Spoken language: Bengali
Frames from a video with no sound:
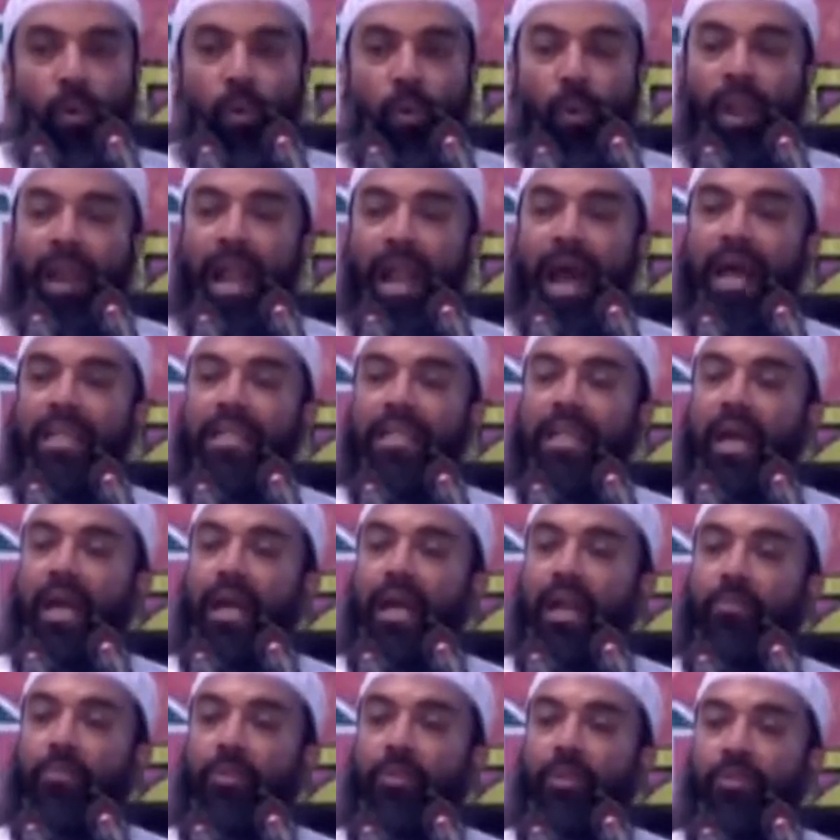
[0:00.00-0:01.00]
ওয়ালা
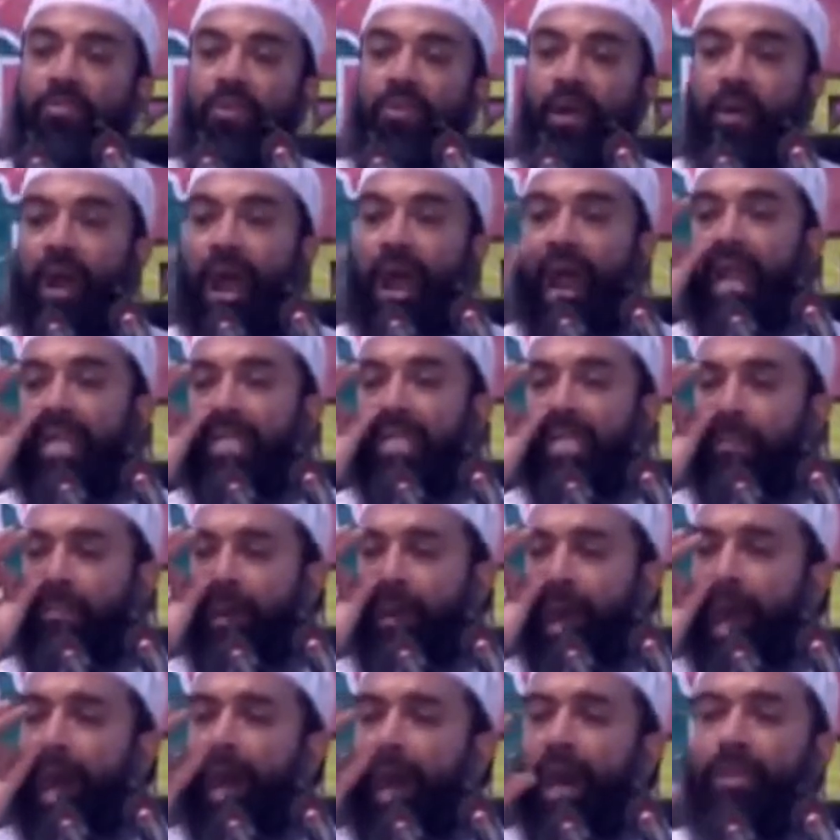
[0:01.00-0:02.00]
তাকারাবুল ফাওয়াহিশা
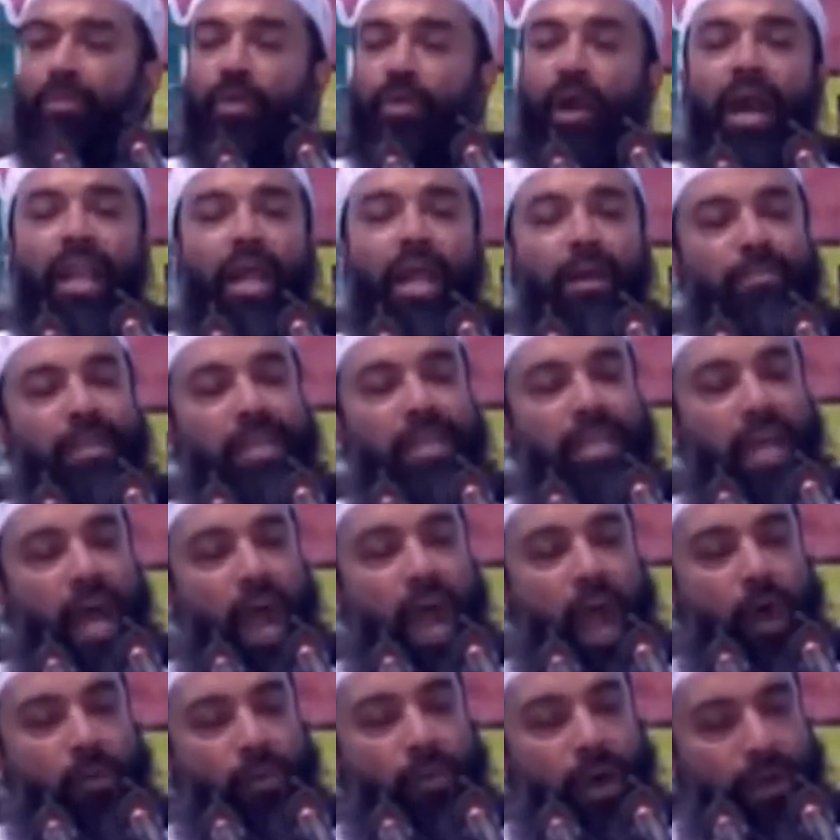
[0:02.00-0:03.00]
মা যাহারা
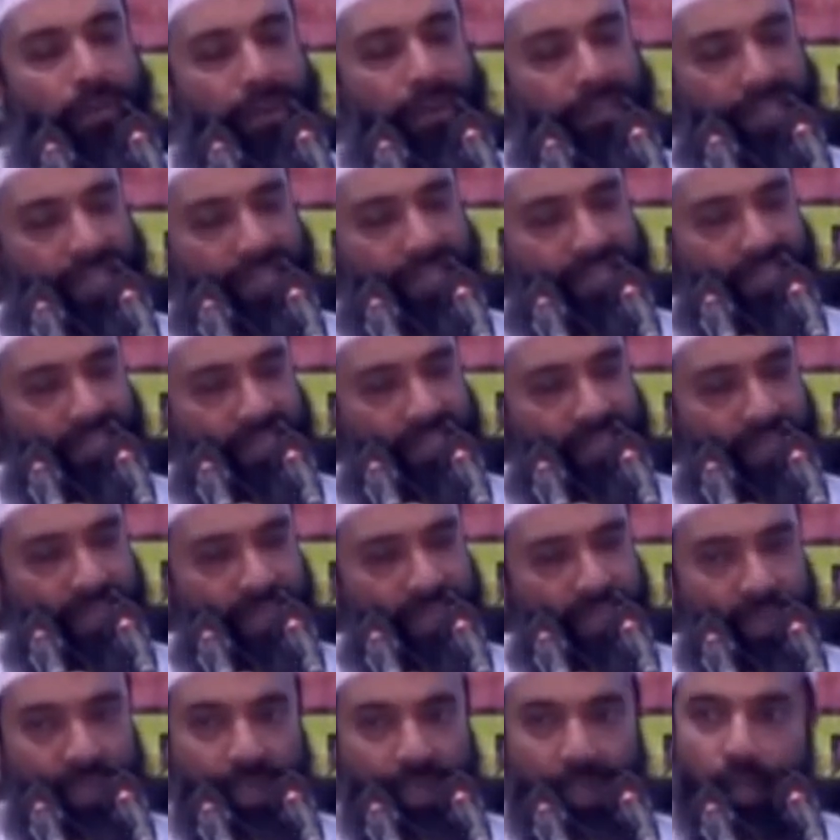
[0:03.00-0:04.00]
মিনহা ওয়া মা বাতান
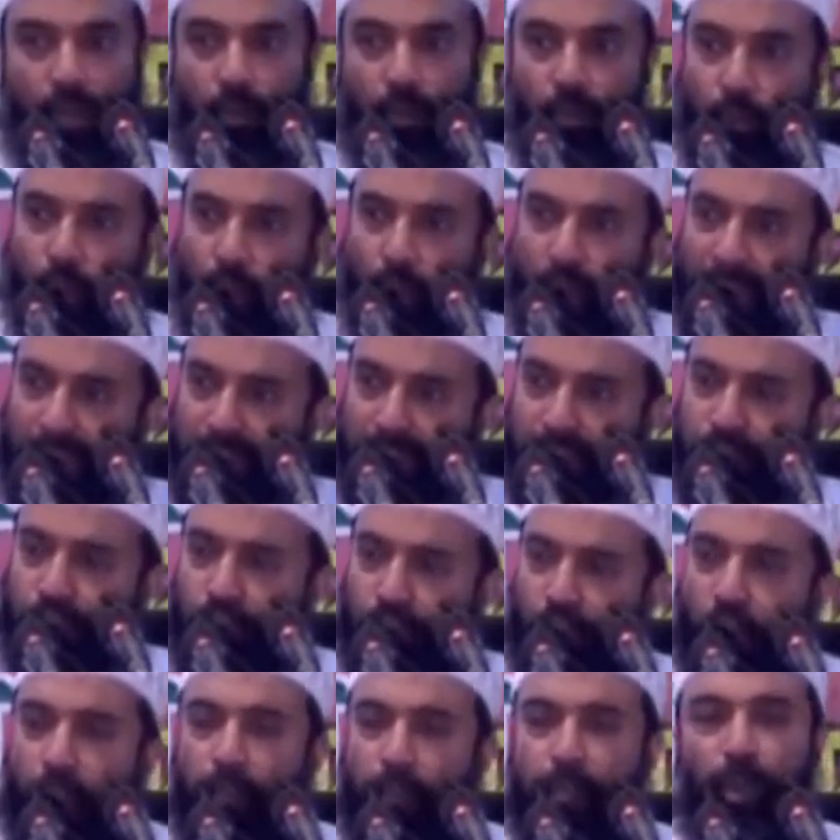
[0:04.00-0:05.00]
প্রকাশ্য
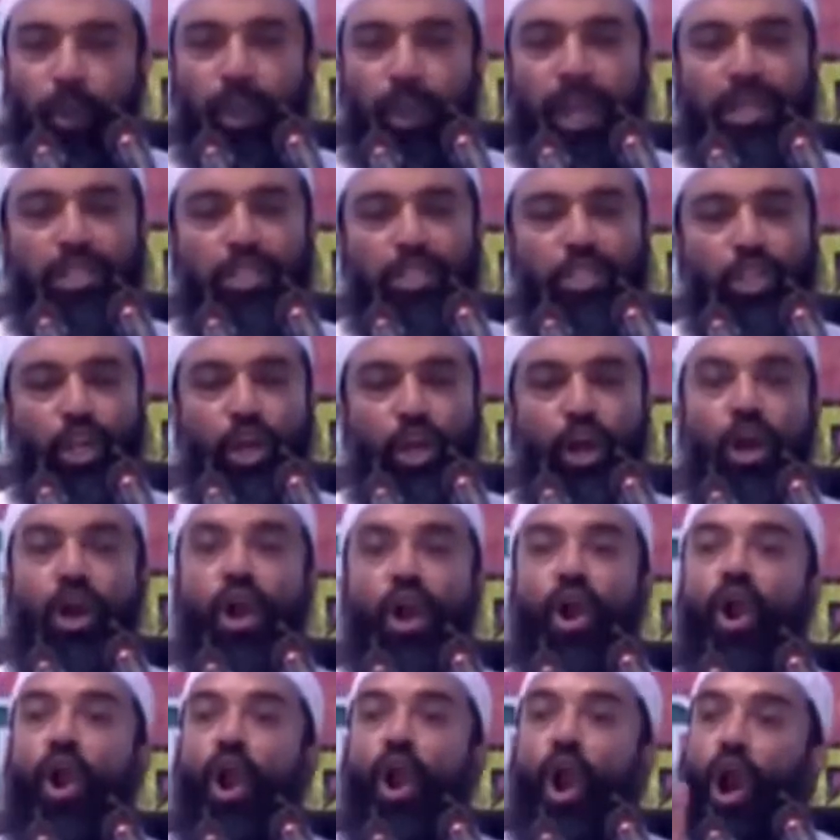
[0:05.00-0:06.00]
অপ্রকাশ্য
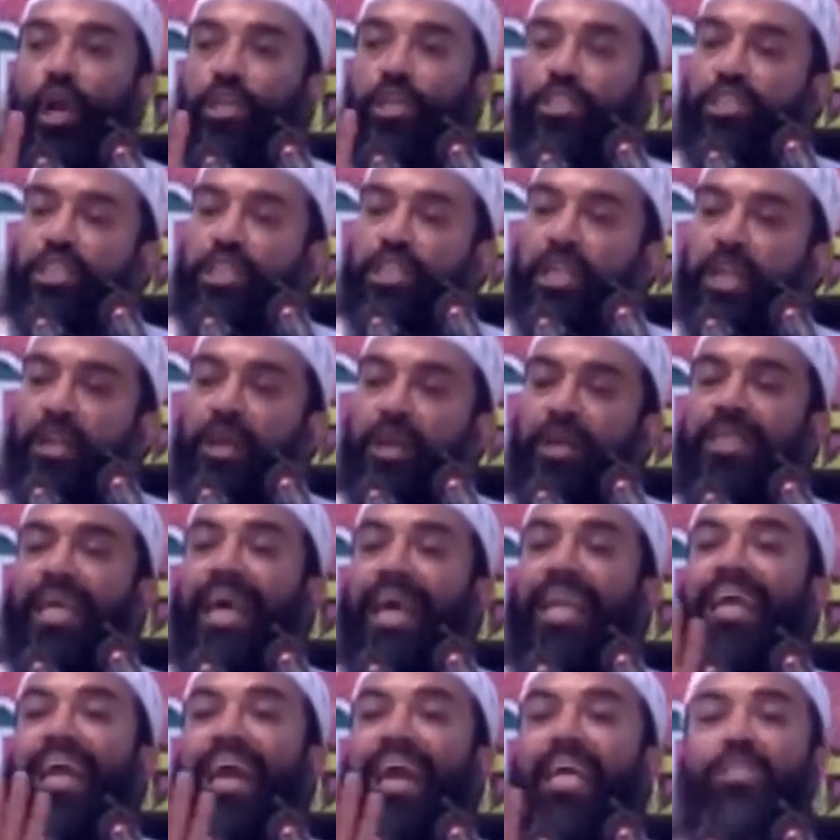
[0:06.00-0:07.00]

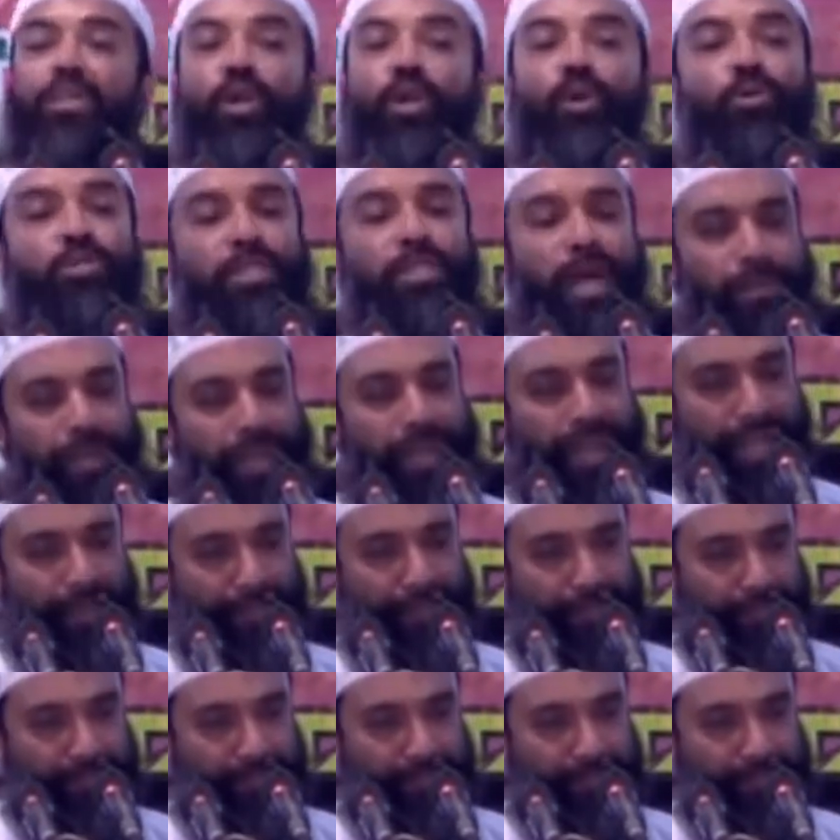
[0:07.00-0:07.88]
অশ্লীলতার কাছেও যাবে না